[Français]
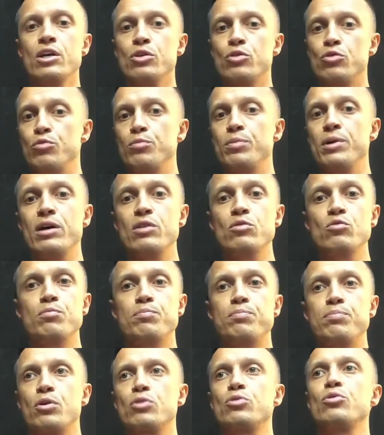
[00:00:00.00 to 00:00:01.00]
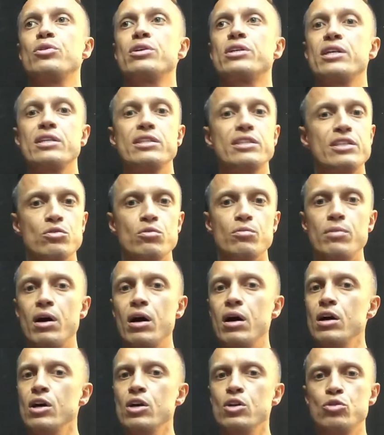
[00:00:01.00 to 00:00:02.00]
cubaine ou portoricaine
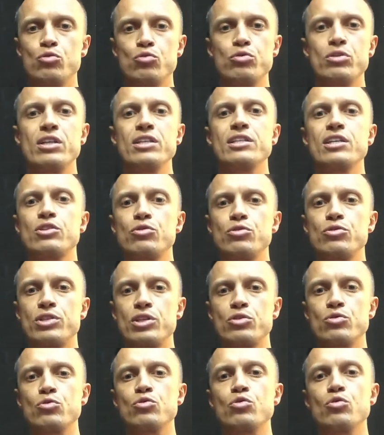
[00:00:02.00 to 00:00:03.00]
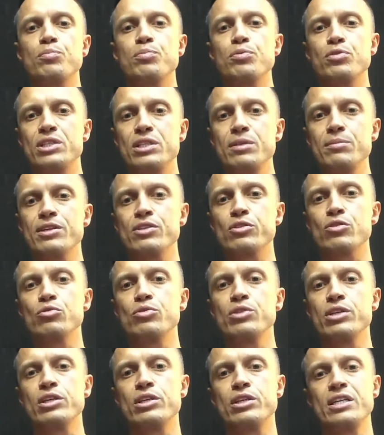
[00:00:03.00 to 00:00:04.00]
kizomba. Toutes les associations sont possibles étant
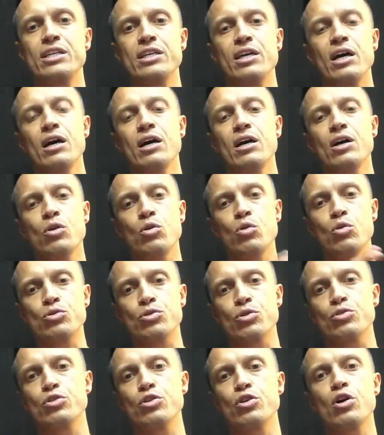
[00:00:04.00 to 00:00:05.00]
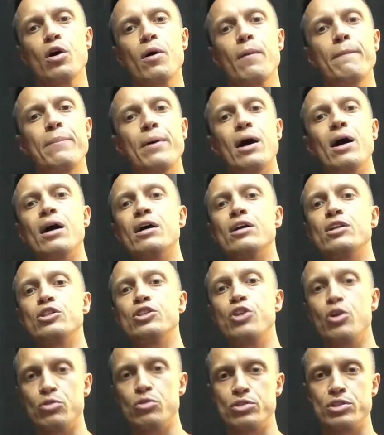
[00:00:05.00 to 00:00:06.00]
donné qu'il y a autant d'heures par
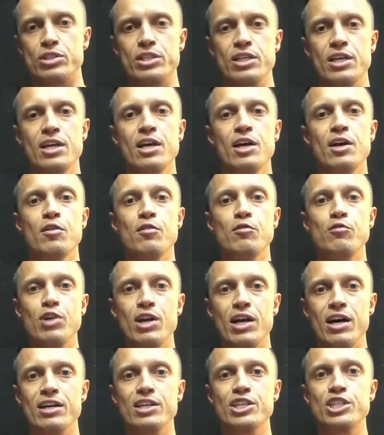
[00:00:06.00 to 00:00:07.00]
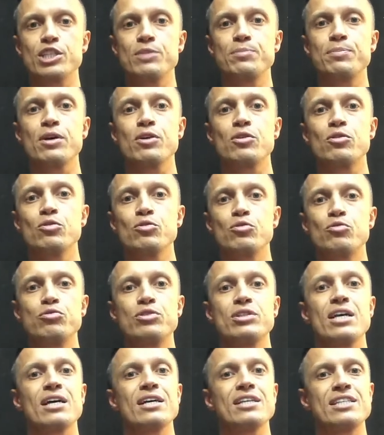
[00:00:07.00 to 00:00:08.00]
danse. Voilà, j'espère que tout
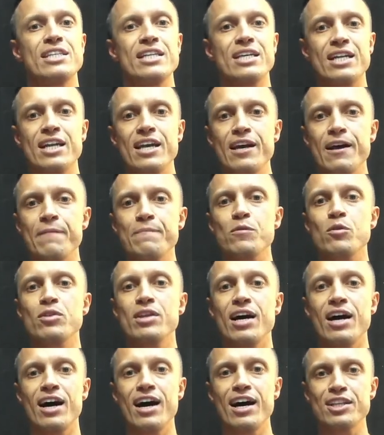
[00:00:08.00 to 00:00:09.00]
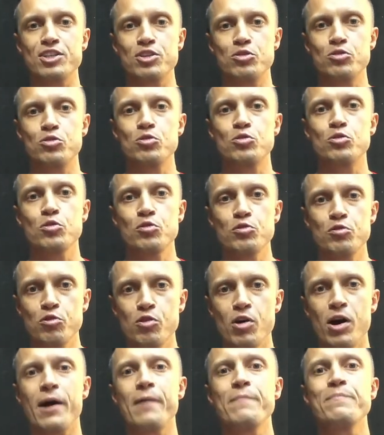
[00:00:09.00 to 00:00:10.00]
ça c'est clair. On a hâte de te
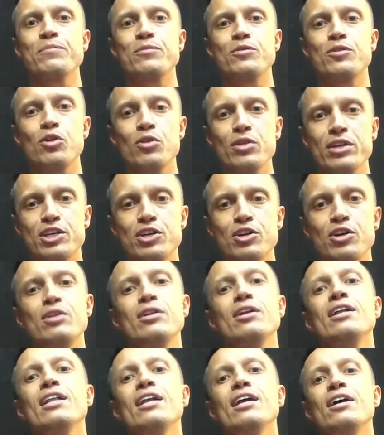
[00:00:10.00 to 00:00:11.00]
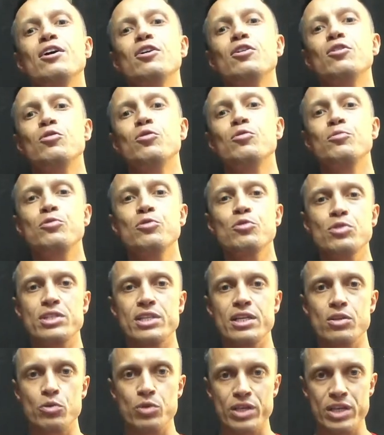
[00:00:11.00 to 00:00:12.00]
voir dans l'école. Le mieux
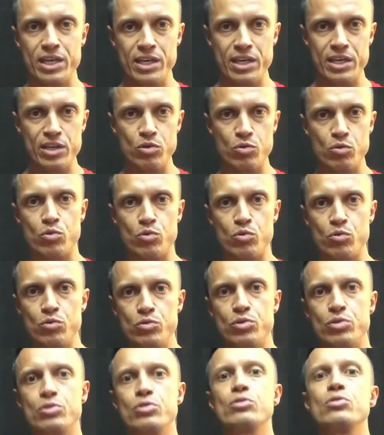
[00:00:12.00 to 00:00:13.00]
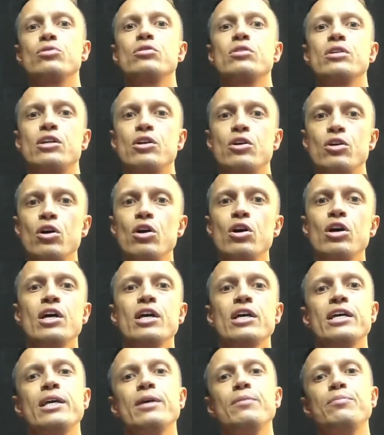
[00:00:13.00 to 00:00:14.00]
c'est de créer ton compte D'accord
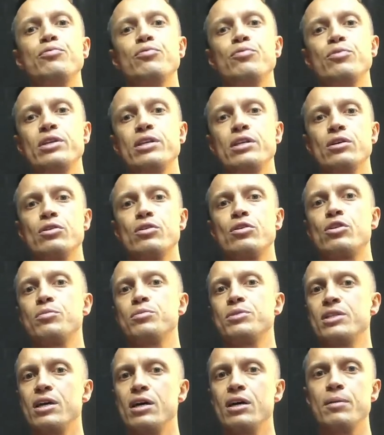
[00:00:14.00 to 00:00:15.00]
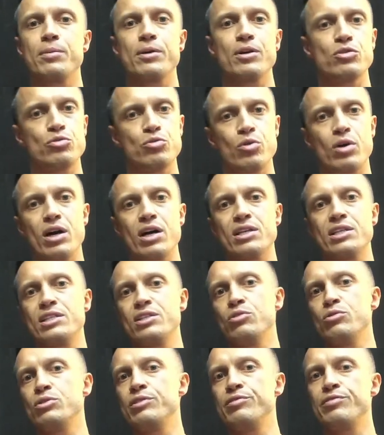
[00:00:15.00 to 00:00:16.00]
Et puis, euh, comme ça, après, tu auras accès
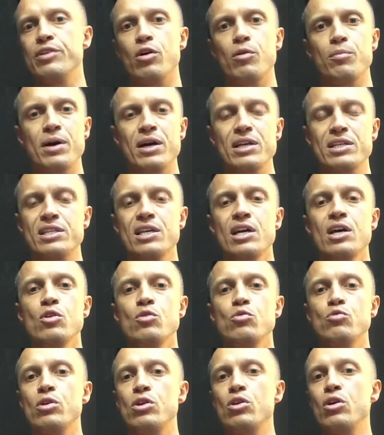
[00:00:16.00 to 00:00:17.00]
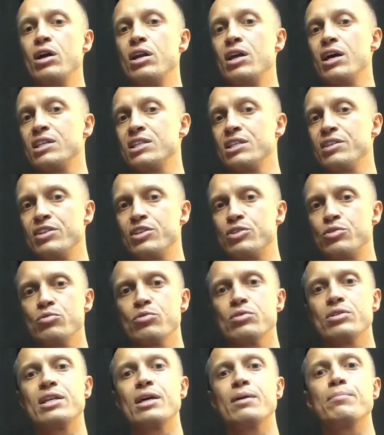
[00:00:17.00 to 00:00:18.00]
aux différents passes ou alors à la réservation
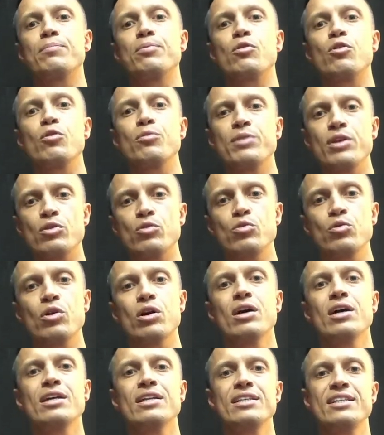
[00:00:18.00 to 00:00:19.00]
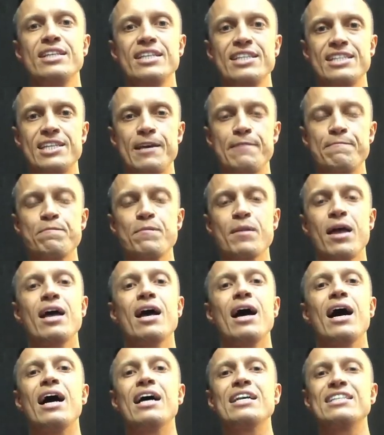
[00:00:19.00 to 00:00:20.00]
d'un premier cours d'essai.
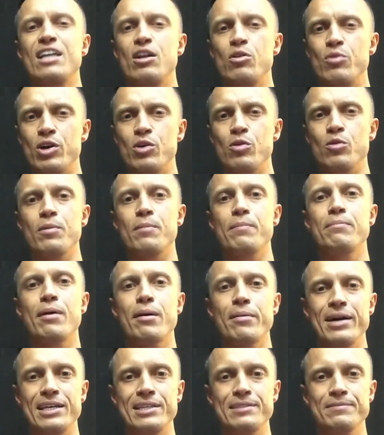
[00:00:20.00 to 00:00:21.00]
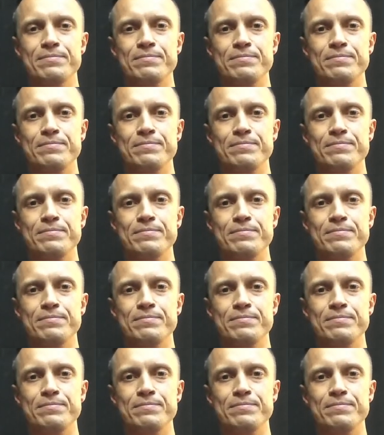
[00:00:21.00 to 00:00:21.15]
Hasta luego. Bye bye.